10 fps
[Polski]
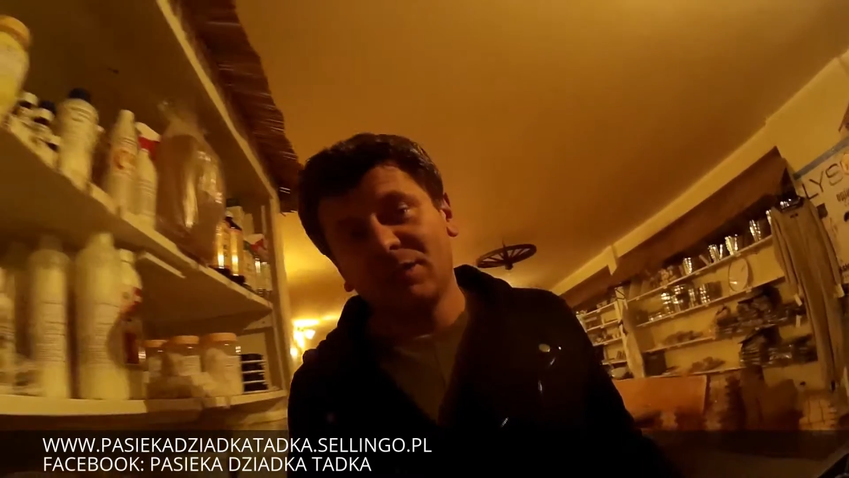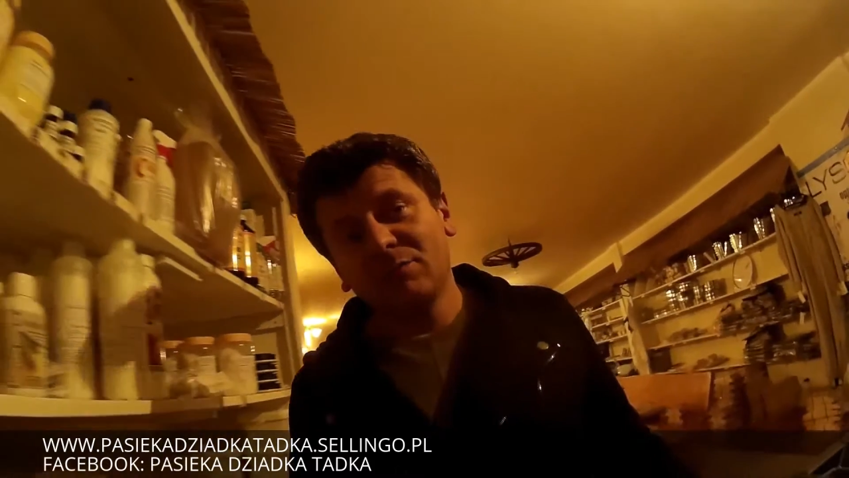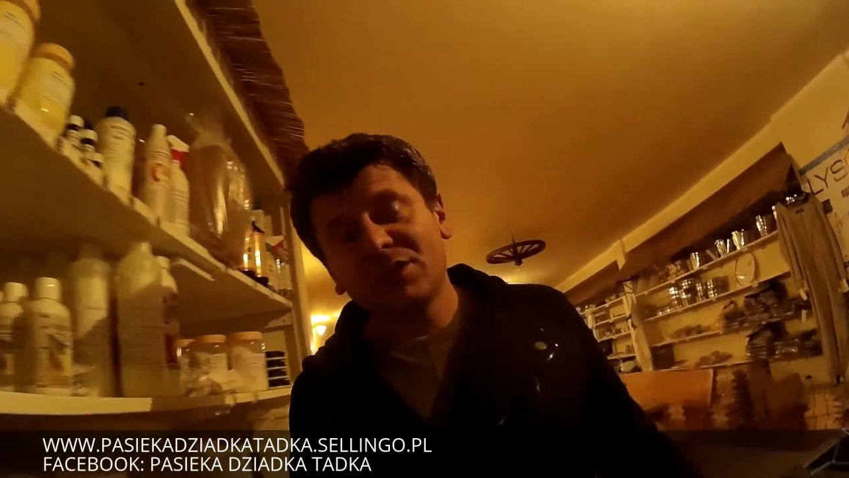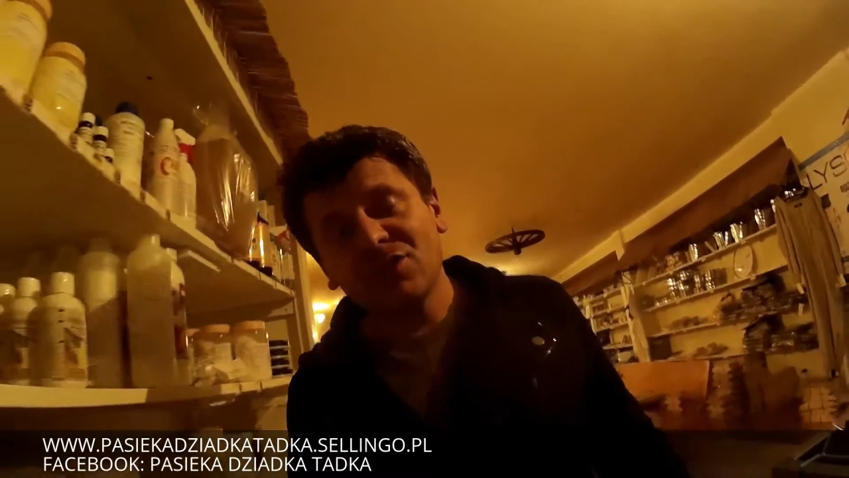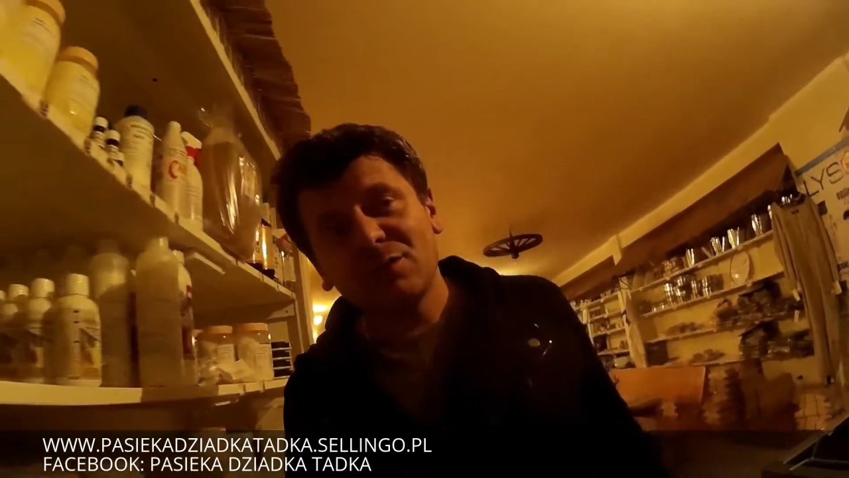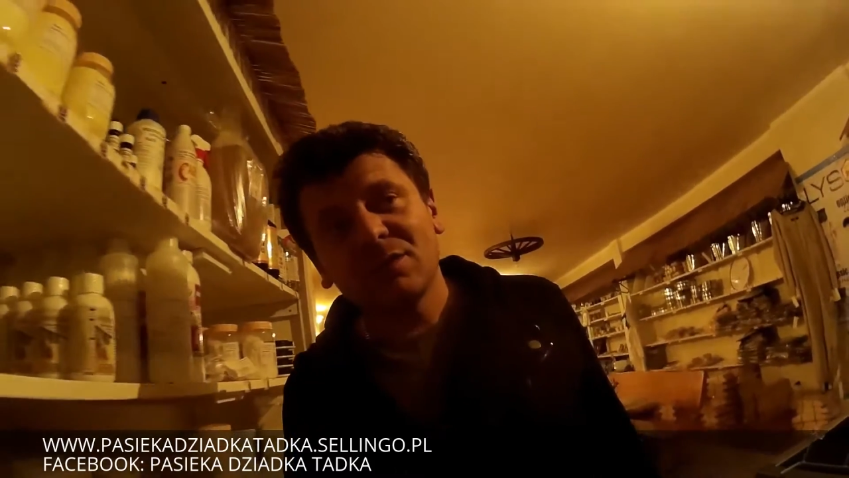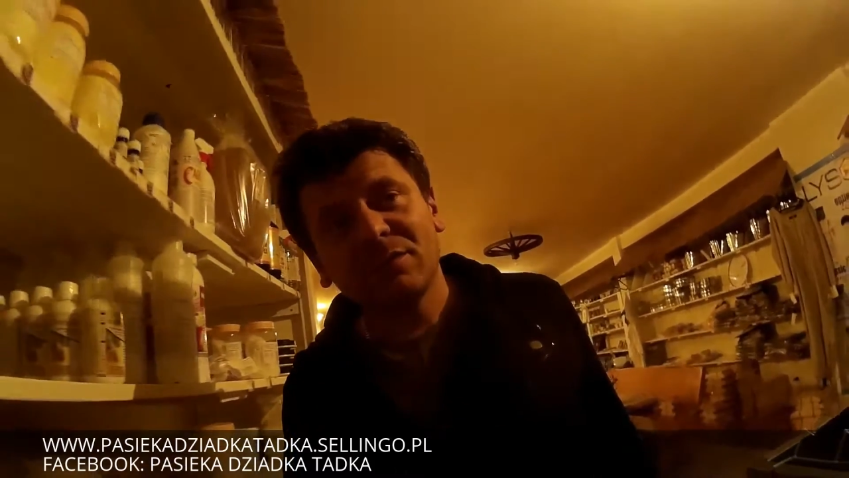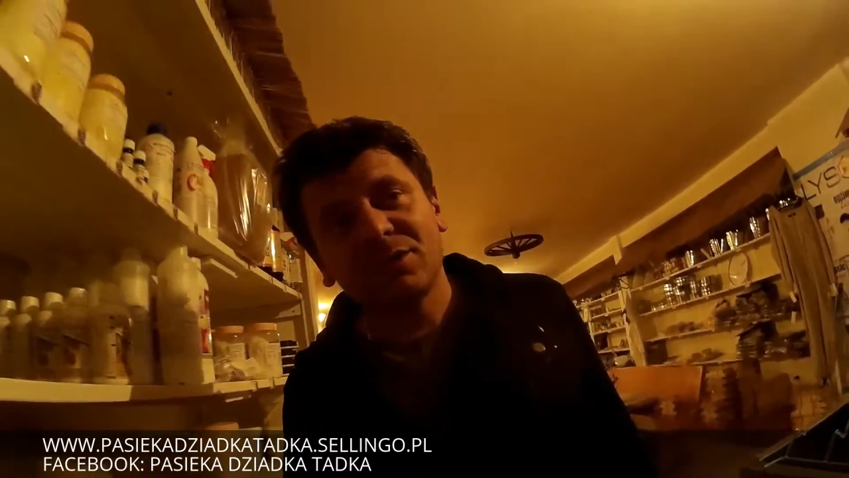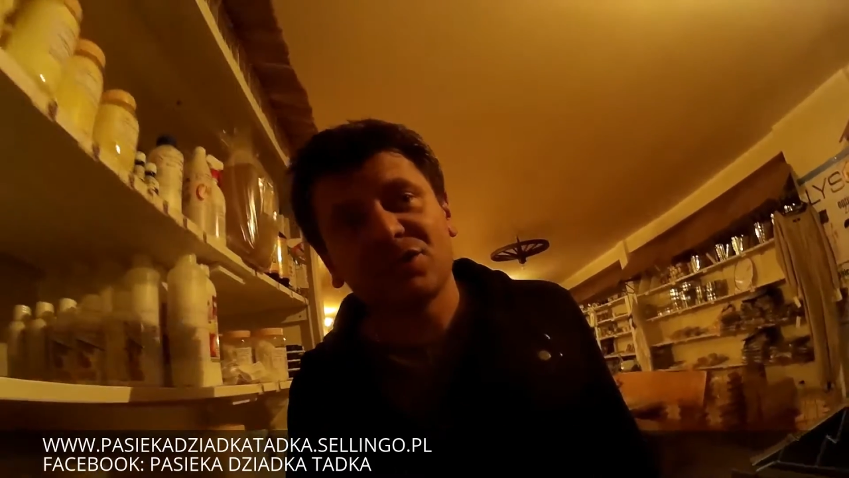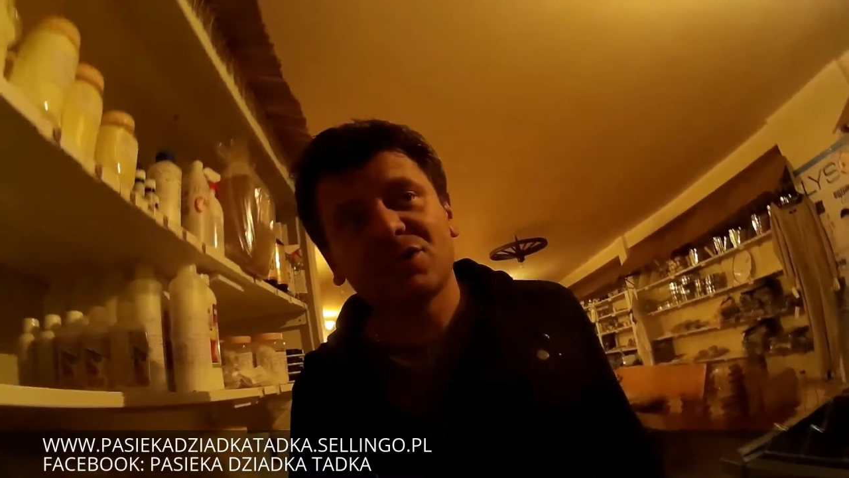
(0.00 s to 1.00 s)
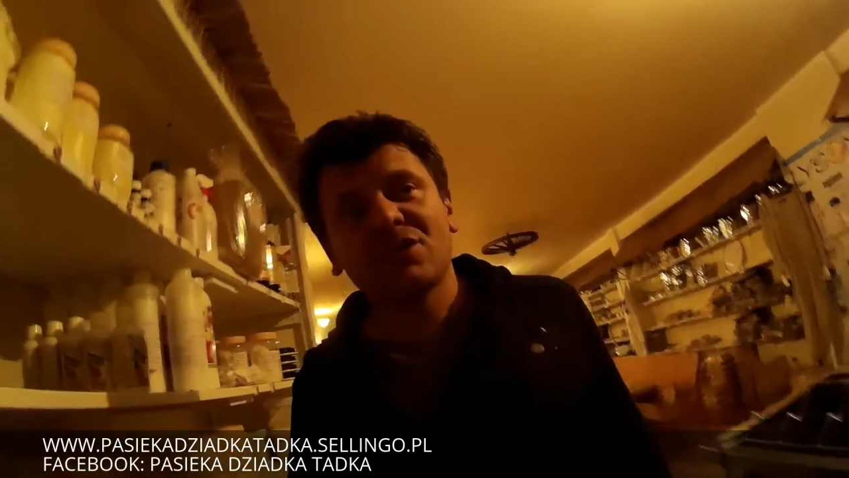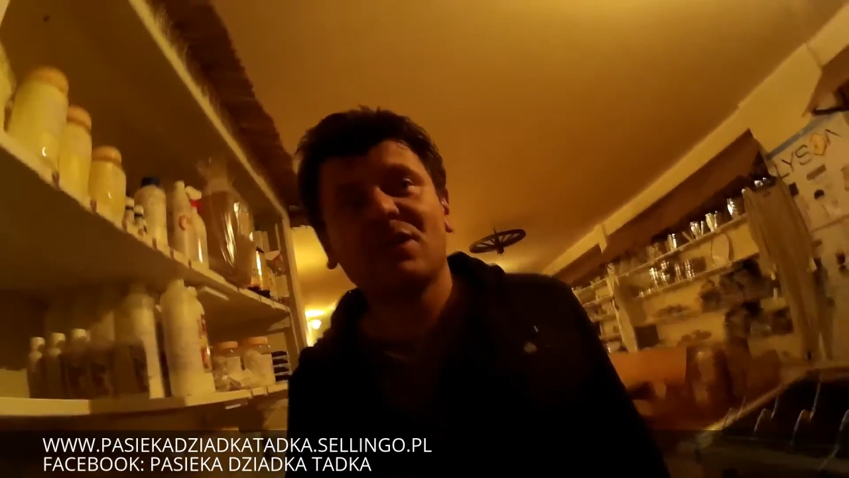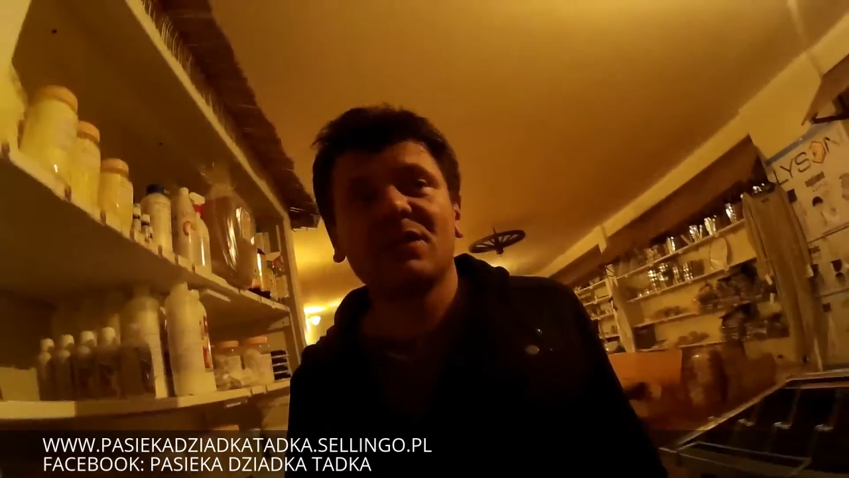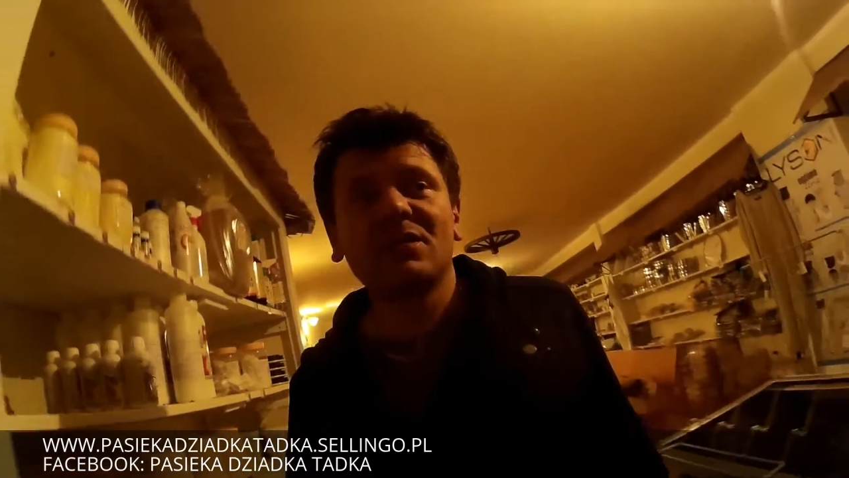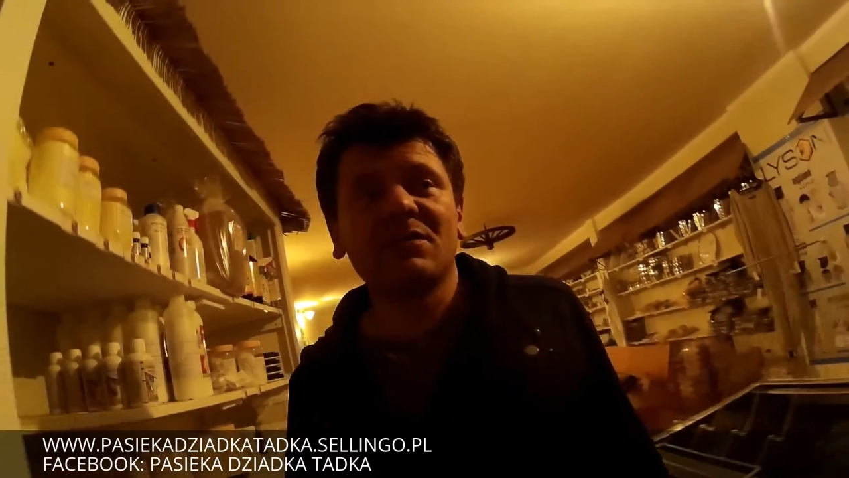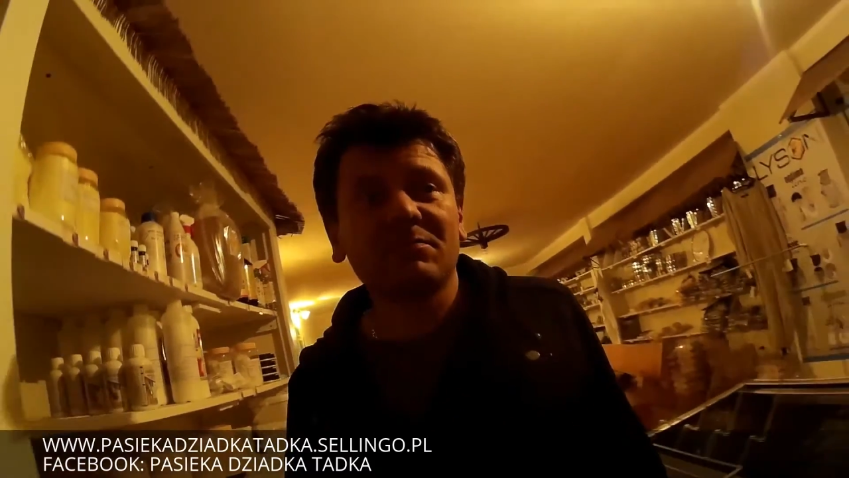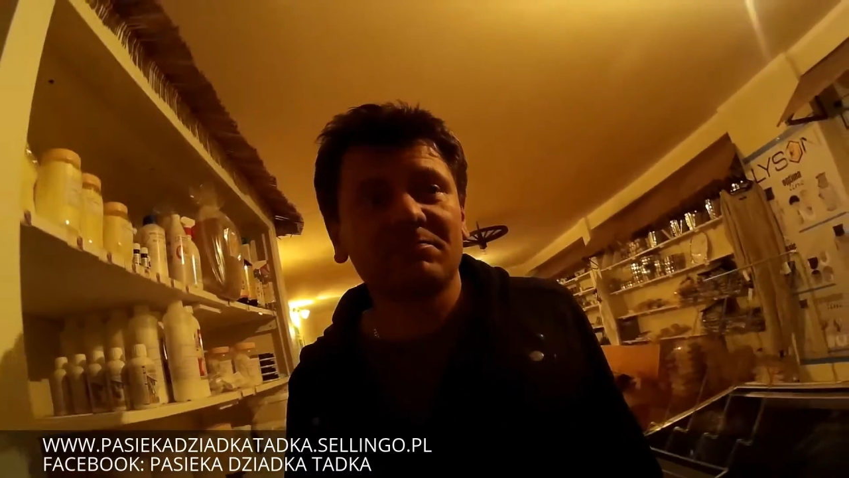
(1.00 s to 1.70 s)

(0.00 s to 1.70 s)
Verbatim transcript: Będziemy również chcieli